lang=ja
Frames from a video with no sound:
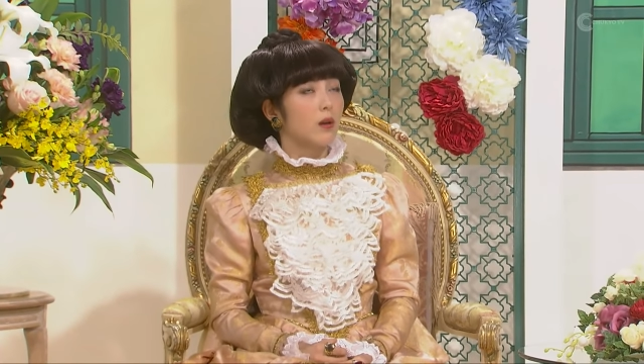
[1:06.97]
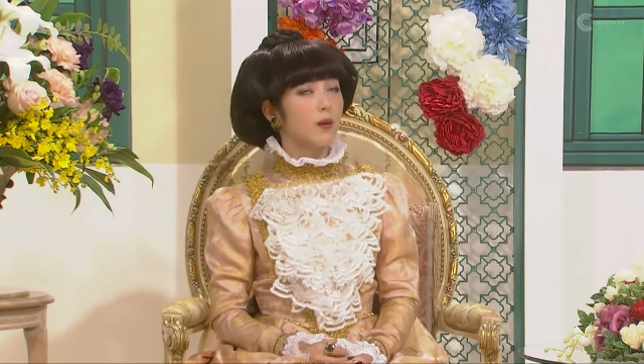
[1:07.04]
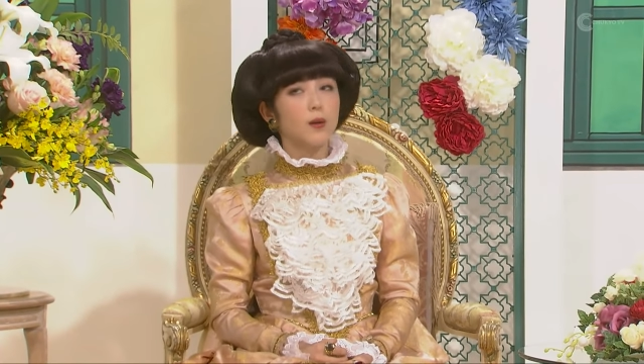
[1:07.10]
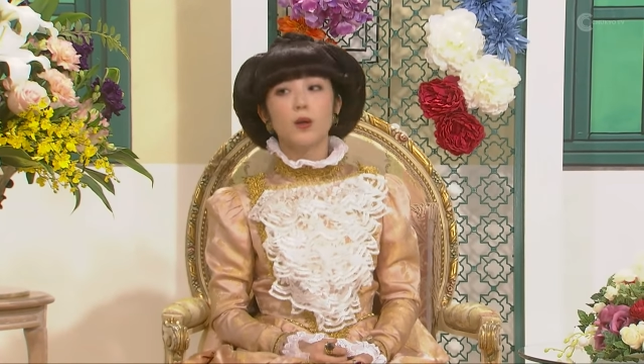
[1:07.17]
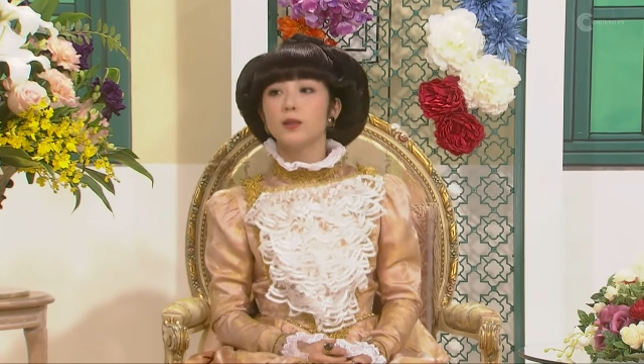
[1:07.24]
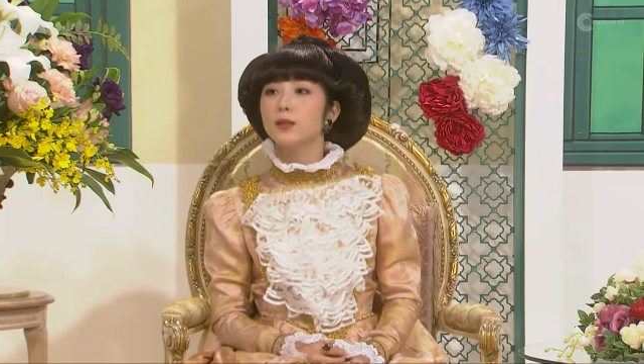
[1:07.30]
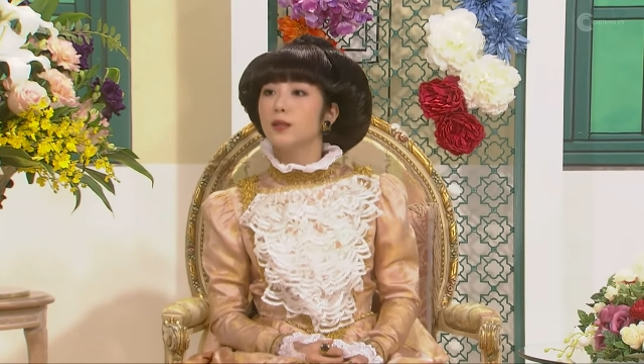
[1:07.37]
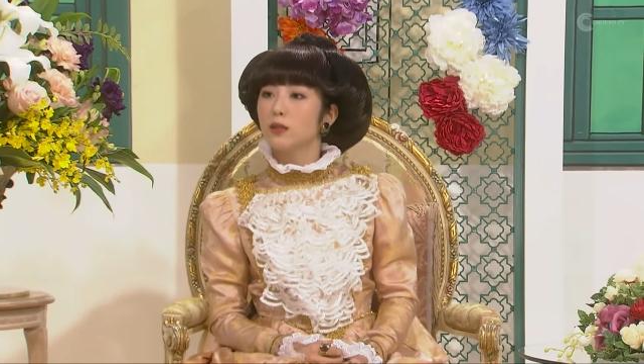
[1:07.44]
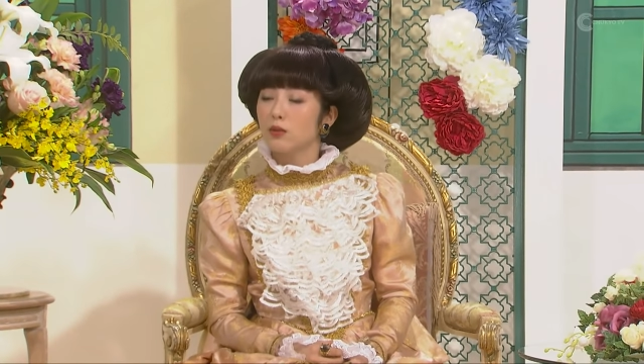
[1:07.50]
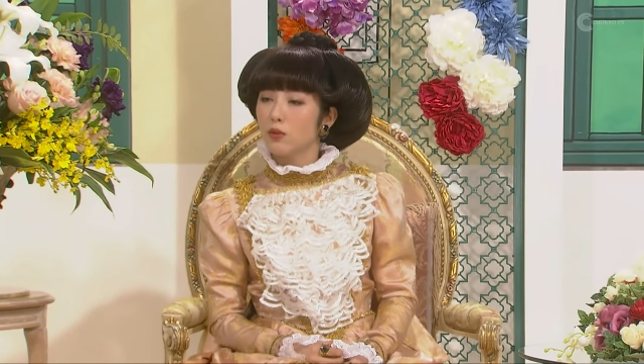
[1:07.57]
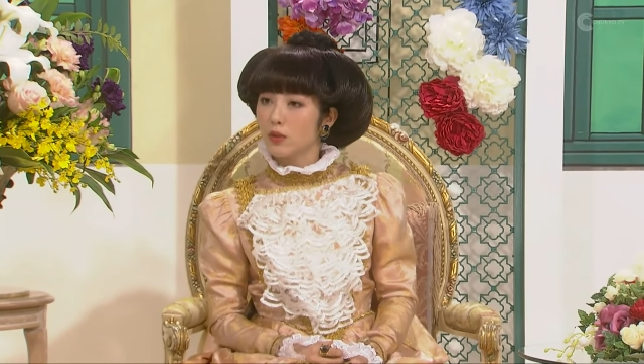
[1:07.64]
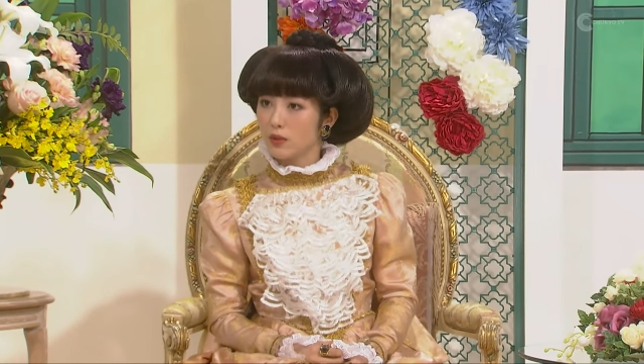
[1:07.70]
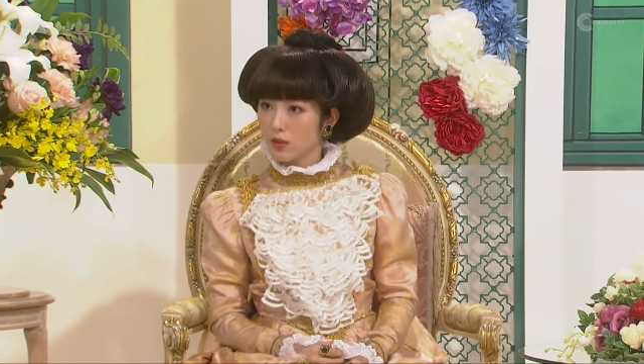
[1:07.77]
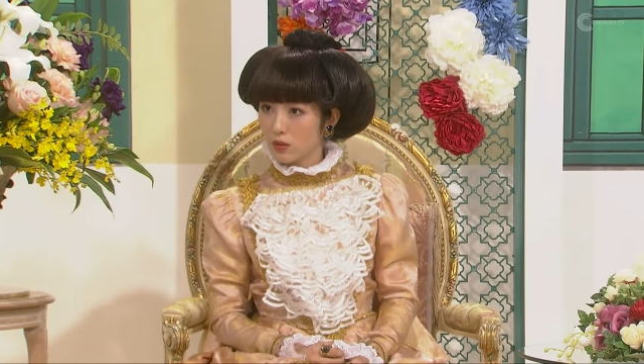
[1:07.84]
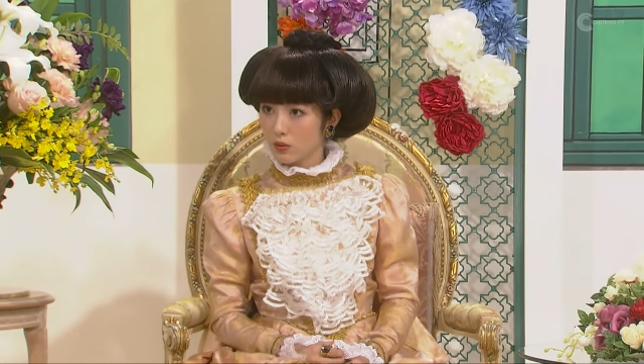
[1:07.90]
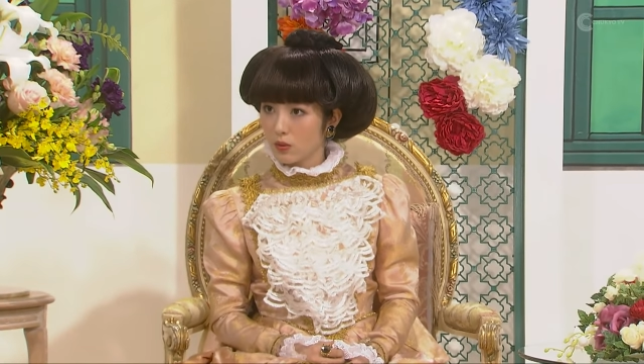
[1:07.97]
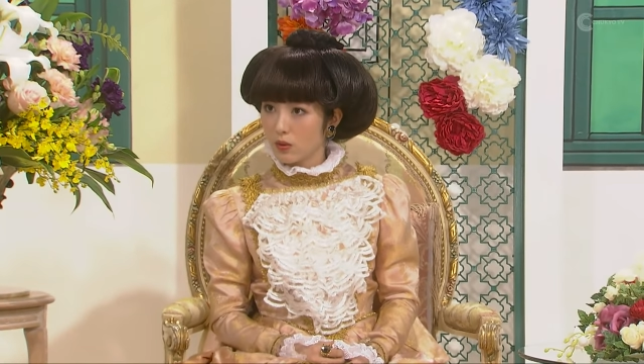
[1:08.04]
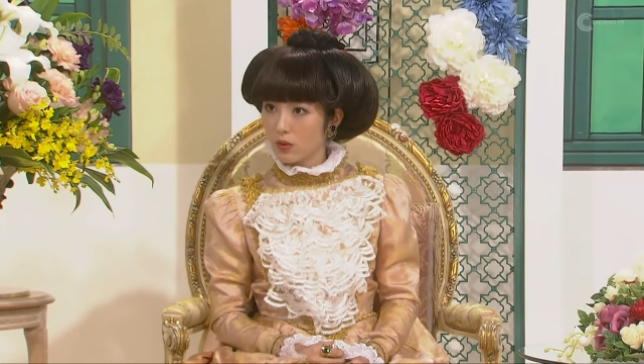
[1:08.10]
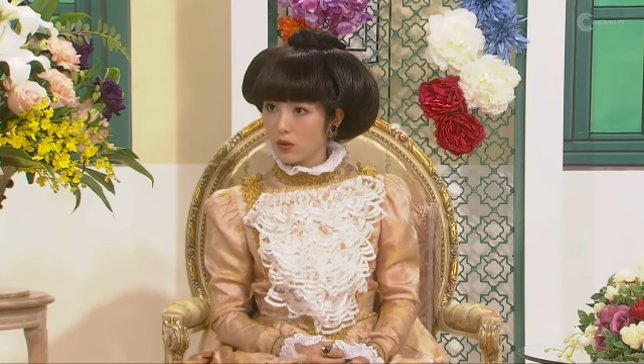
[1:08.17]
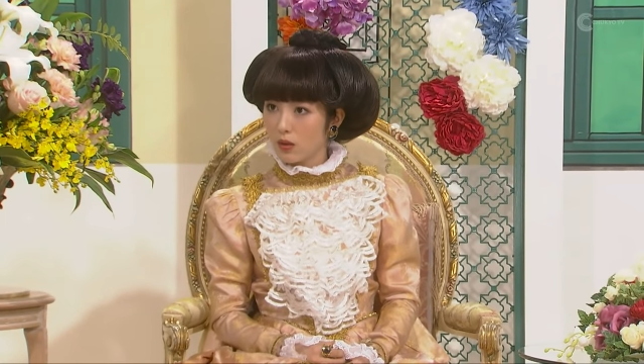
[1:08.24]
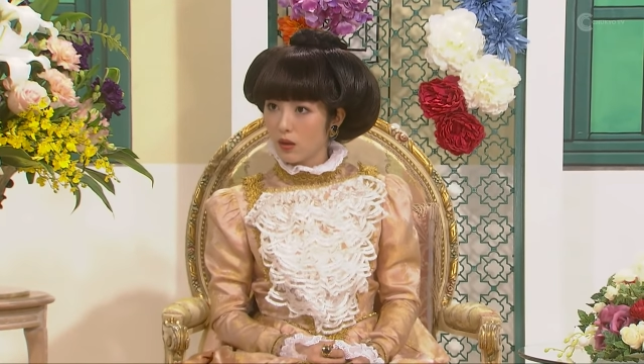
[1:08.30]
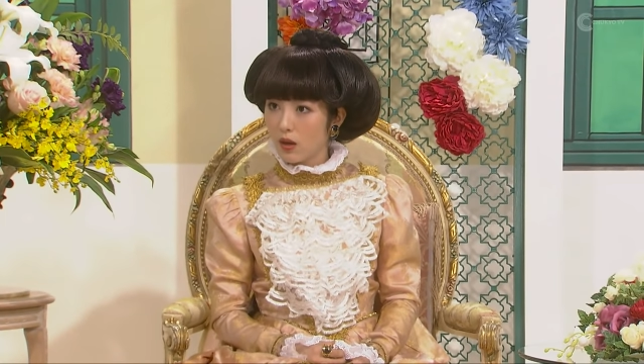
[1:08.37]
風風いうやつでしょ
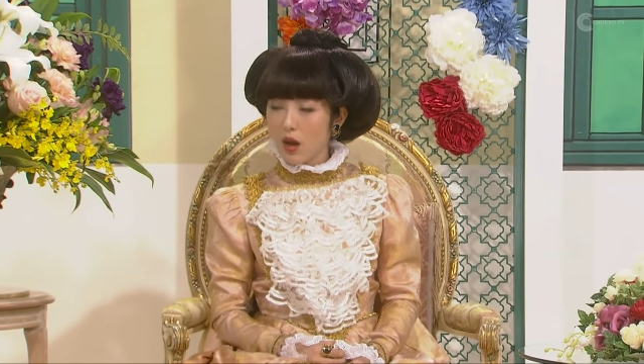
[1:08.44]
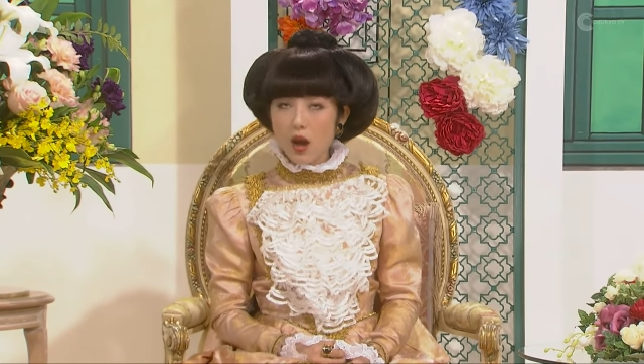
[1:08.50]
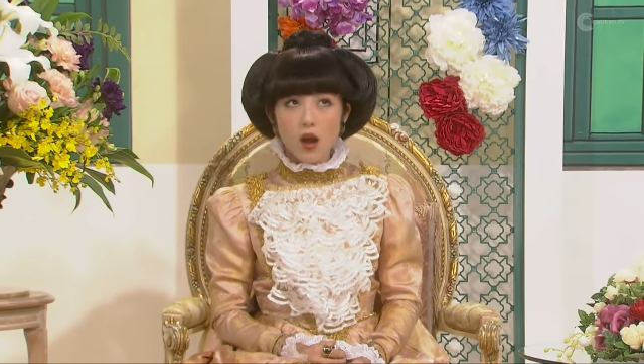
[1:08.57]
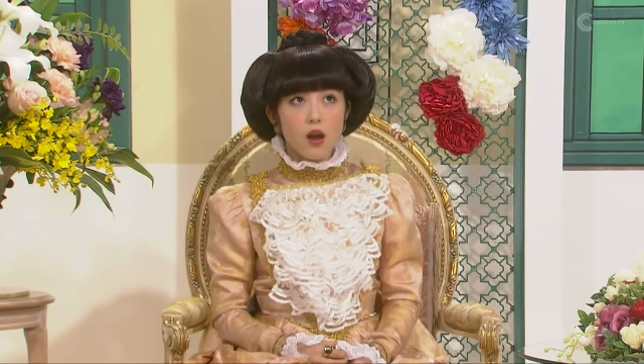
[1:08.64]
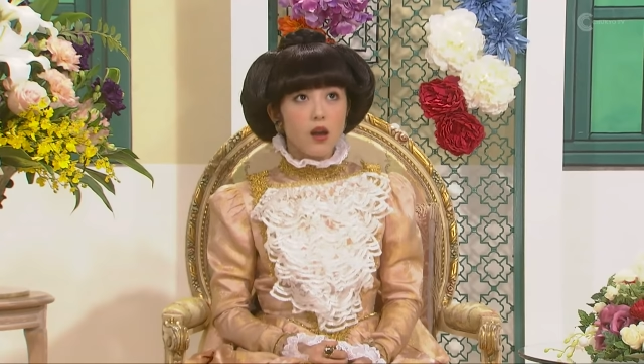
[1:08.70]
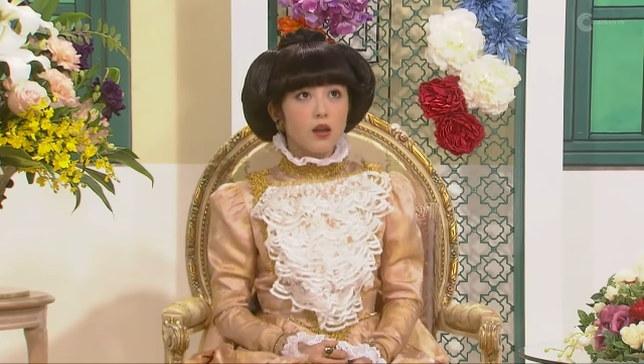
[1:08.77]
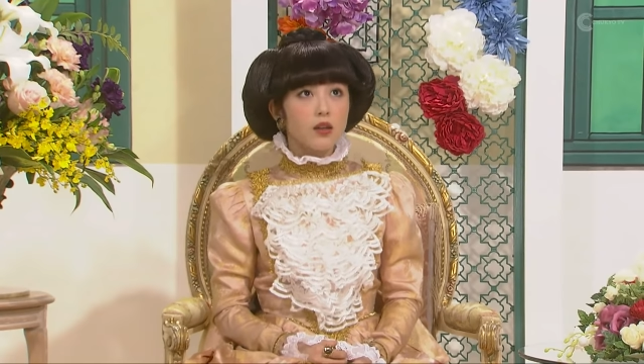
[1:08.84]
あ、